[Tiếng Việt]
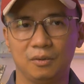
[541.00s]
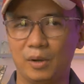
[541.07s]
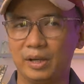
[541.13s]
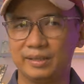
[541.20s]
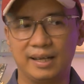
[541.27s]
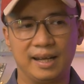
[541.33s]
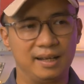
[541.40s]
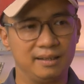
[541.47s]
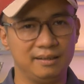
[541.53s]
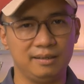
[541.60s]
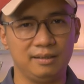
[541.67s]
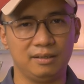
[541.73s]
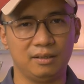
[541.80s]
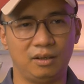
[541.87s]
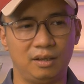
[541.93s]
ngoài ra
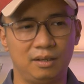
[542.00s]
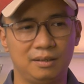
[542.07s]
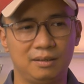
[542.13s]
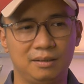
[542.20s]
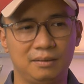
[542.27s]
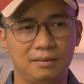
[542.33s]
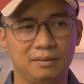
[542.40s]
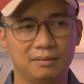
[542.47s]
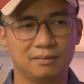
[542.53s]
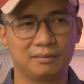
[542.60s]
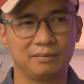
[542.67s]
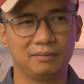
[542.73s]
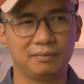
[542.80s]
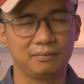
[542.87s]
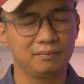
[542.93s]
thì họ
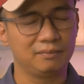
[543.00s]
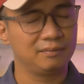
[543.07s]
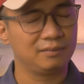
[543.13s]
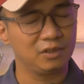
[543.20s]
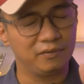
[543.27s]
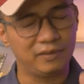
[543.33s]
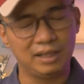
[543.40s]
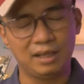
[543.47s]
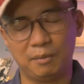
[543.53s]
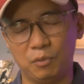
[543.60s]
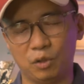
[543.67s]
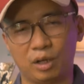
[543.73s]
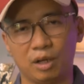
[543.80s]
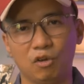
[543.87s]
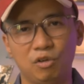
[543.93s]
nó vẫn là
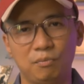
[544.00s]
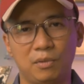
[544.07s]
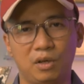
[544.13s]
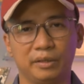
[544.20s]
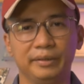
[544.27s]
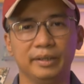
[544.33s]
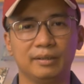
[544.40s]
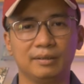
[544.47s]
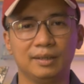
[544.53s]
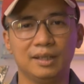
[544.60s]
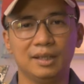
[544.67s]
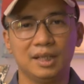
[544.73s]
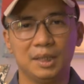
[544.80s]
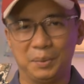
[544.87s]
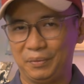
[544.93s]
một cái lối mòn đấy
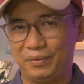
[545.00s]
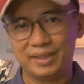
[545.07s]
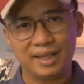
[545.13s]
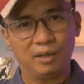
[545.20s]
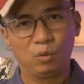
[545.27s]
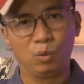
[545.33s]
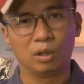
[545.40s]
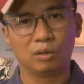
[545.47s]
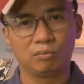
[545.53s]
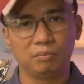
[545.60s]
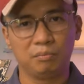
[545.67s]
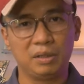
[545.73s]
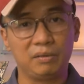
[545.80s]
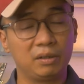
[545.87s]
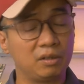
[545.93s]
bởi vì da thuộc
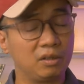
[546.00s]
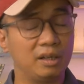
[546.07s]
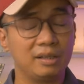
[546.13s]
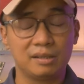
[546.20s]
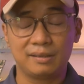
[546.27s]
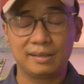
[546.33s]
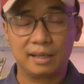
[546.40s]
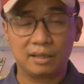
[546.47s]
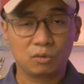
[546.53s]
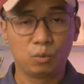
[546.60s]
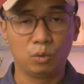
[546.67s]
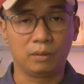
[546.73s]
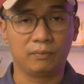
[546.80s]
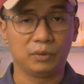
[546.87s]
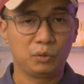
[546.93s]
mình vẫn nói da
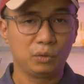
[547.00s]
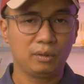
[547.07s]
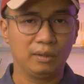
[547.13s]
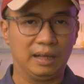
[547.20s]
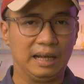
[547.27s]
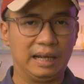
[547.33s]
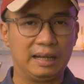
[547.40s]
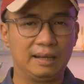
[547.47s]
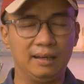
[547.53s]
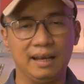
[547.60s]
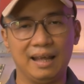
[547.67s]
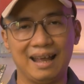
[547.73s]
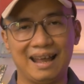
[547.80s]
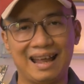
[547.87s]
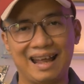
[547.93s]
thuộc của thuốc lá
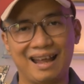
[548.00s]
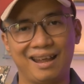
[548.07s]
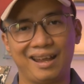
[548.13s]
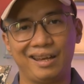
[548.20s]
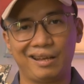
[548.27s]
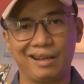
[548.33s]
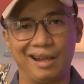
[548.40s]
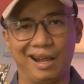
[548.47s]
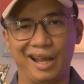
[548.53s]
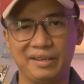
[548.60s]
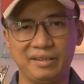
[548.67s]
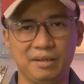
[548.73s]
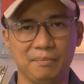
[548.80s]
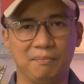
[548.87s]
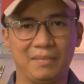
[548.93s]
là hai cái
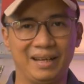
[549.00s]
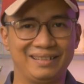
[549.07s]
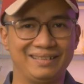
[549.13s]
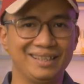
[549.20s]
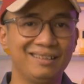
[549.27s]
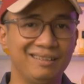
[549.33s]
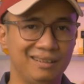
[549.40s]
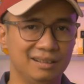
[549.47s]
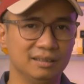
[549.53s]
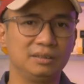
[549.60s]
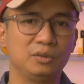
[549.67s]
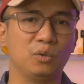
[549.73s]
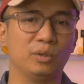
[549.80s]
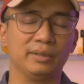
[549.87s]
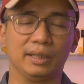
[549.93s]
điểm mạnh rất là
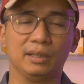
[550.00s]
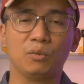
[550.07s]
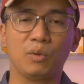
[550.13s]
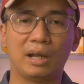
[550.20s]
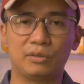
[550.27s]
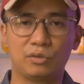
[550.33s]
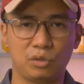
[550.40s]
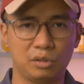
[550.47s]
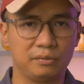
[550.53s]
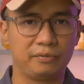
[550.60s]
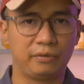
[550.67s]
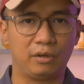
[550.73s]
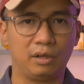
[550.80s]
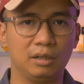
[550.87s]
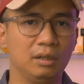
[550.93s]
lớn của nhà nước hoa Tom
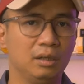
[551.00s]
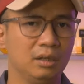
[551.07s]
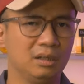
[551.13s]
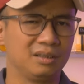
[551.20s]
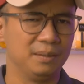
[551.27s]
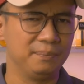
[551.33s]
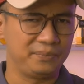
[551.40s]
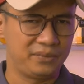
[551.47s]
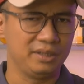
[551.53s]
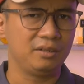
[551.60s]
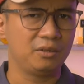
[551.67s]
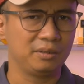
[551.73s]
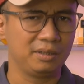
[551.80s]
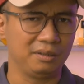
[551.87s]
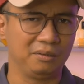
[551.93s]
Ford thậm
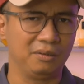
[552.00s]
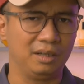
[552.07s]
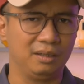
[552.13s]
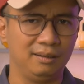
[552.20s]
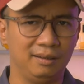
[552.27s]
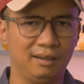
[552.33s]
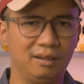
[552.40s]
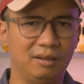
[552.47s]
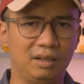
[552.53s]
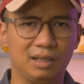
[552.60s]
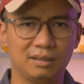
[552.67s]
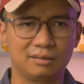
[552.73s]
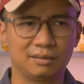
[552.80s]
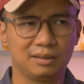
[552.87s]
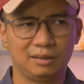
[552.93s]
chí có thể gọi là
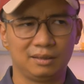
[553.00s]
họ